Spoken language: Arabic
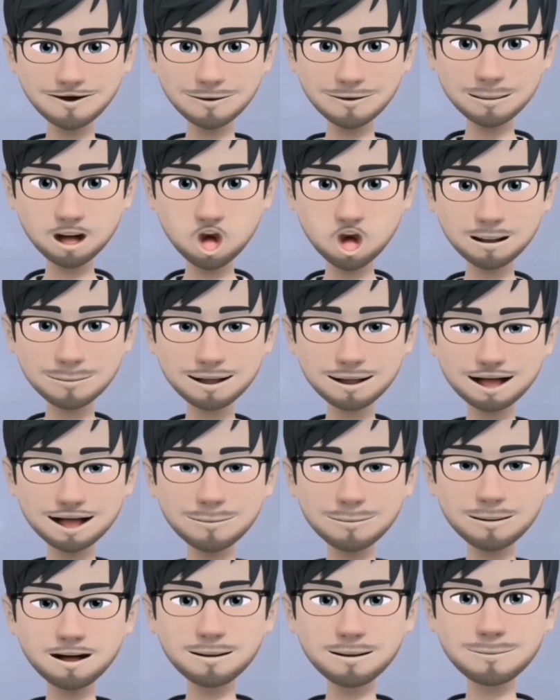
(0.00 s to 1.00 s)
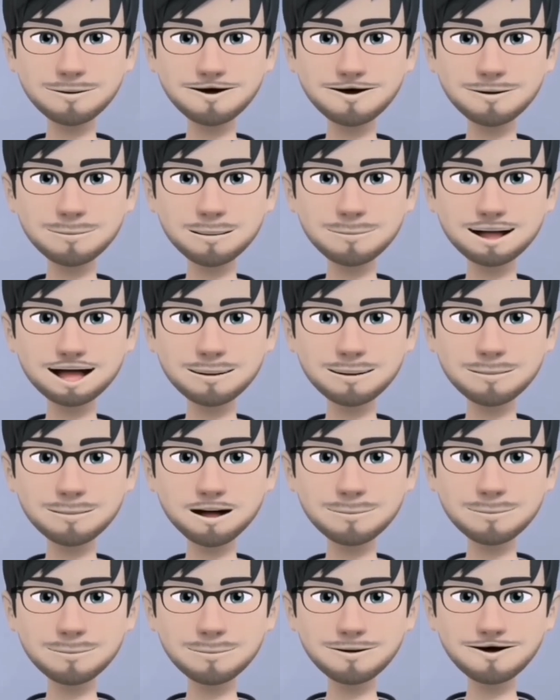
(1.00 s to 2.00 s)
بكم وياكم المرض جامع
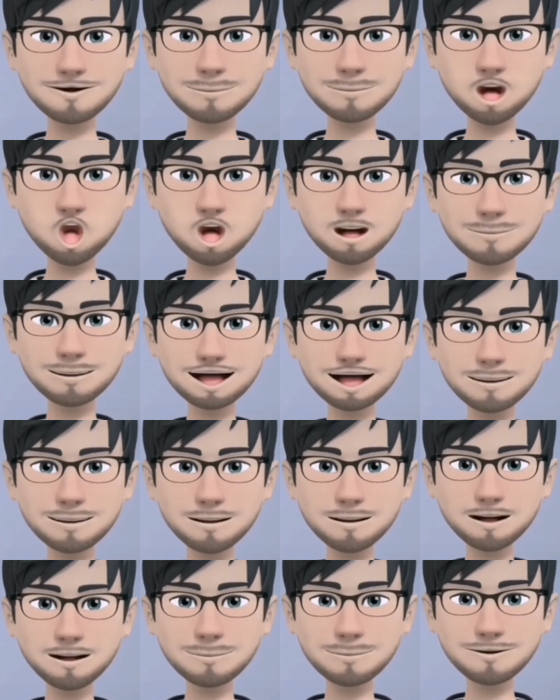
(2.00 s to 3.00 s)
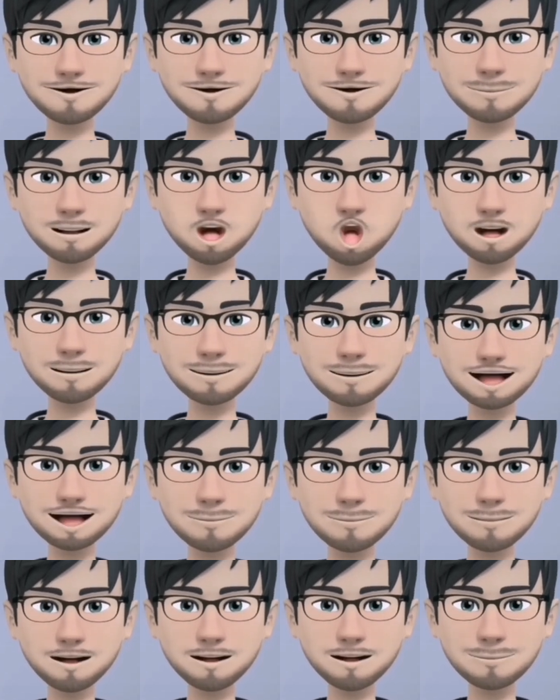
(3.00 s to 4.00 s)
محمد قاسم واحد من الأخوة
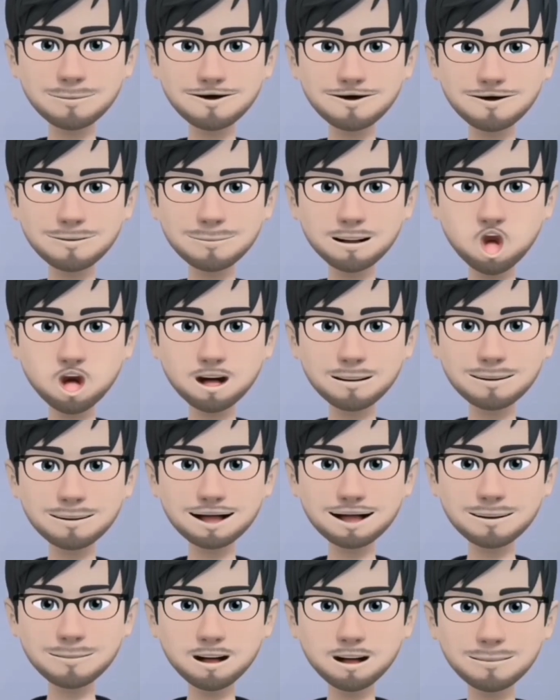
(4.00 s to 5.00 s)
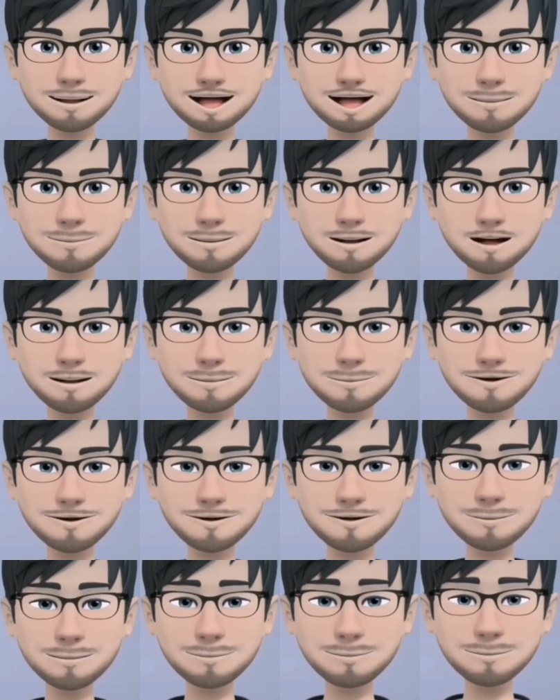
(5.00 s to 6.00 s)
طلب مني معرفة جرعة دواء
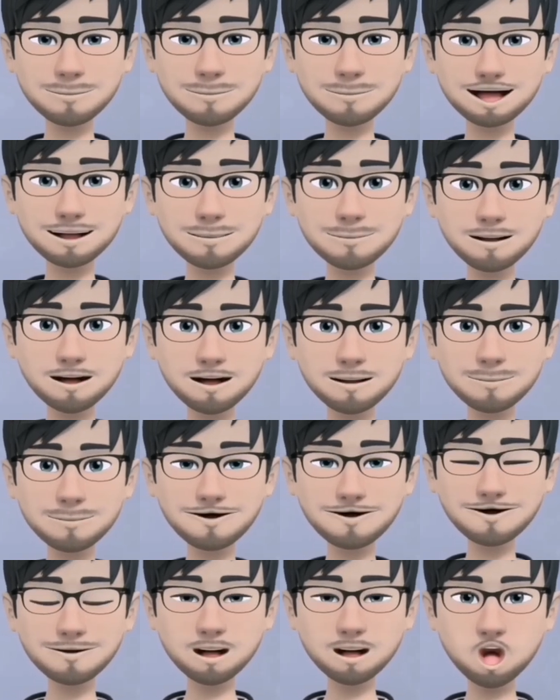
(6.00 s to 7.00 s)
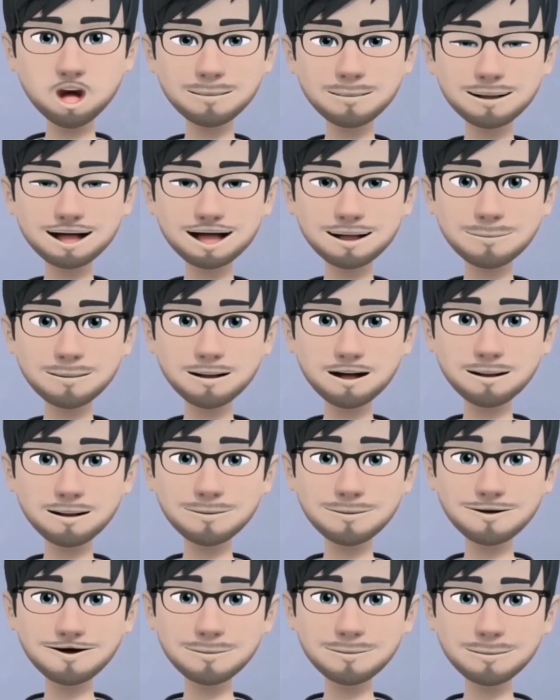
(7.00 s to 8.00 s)
جنتامايسين جرامايسين
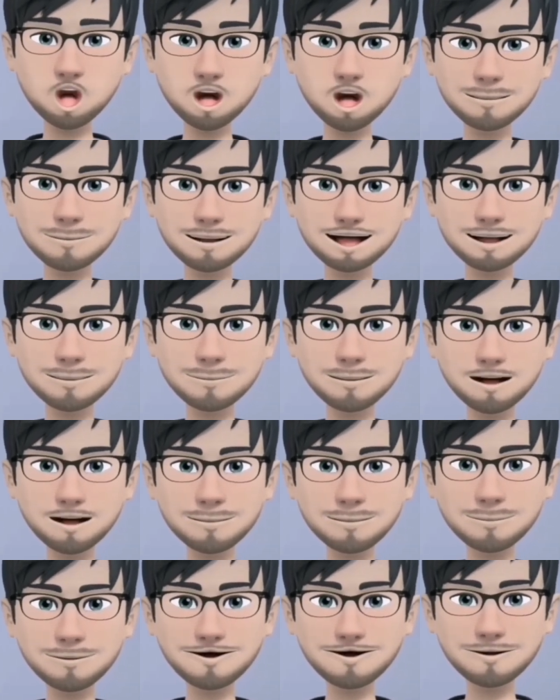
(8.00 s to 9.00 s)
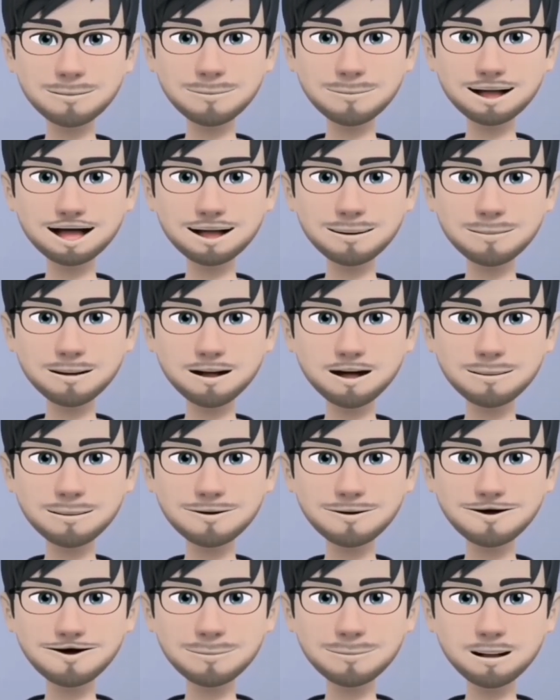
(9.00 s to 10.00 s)
نتكلم نبذة بسيطة عن هذا
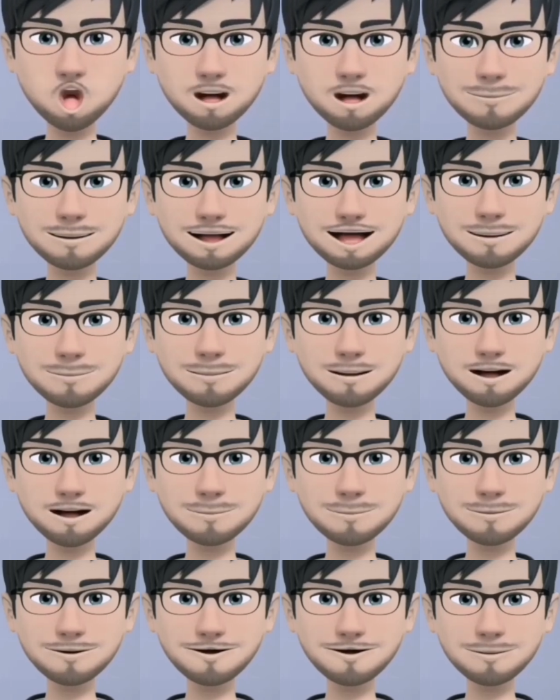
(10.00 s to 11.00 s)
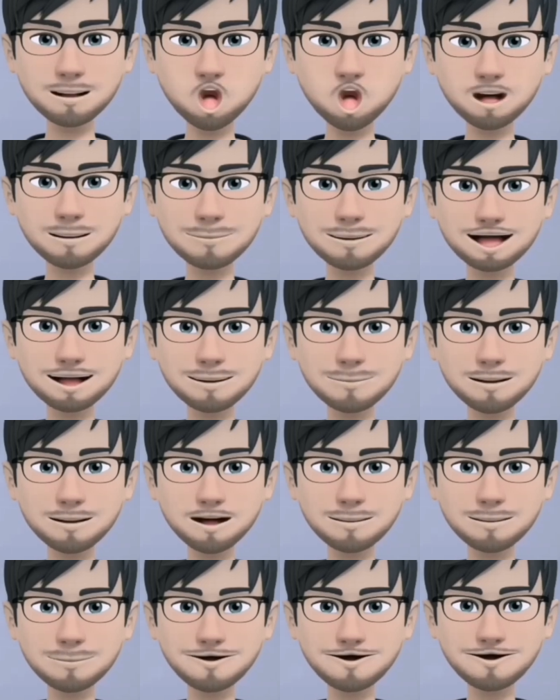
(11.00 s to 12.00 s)
العلاج ونشوف الطلب
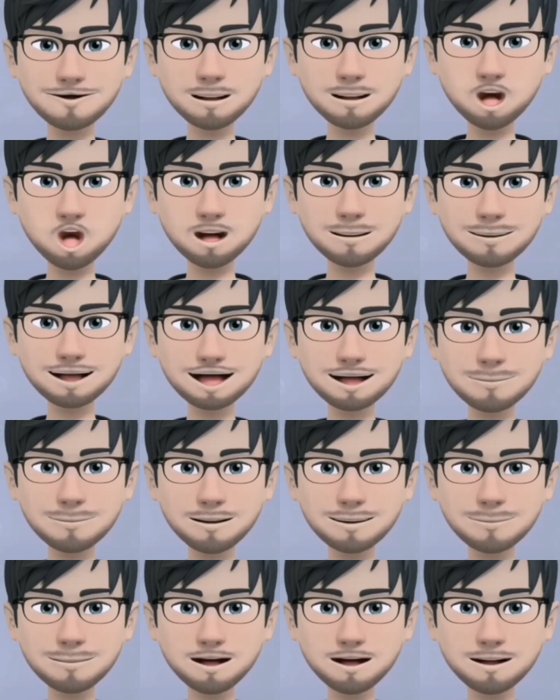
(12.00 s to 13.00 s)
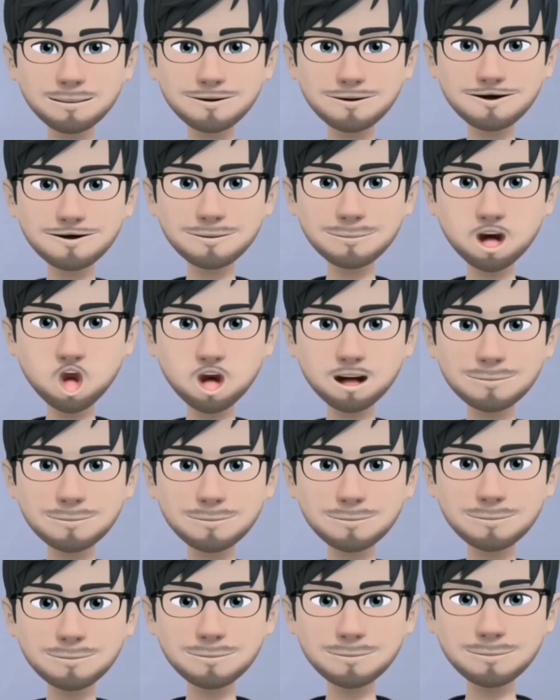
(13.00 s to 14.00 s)
والحل الاسم العلمي
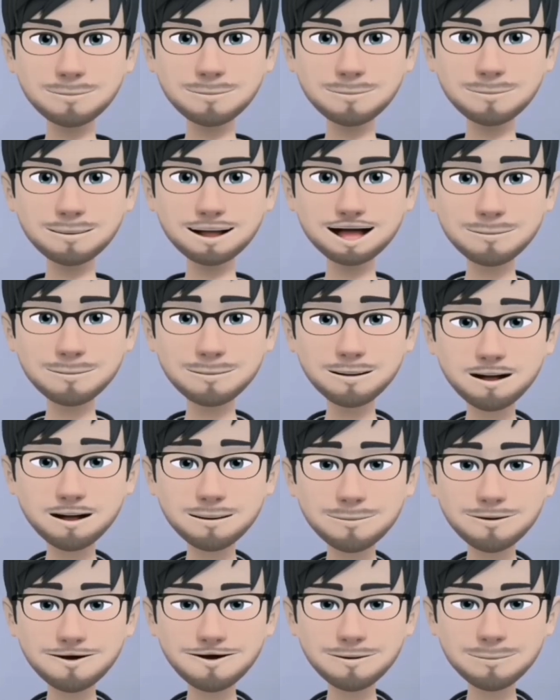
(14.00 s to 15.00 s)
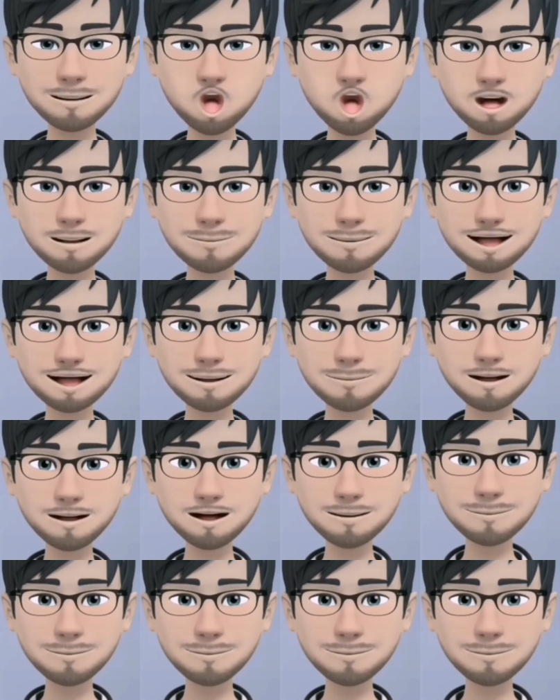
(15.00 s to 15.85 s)
جنتامايسين الاسم التجاري المشهور جرامايسين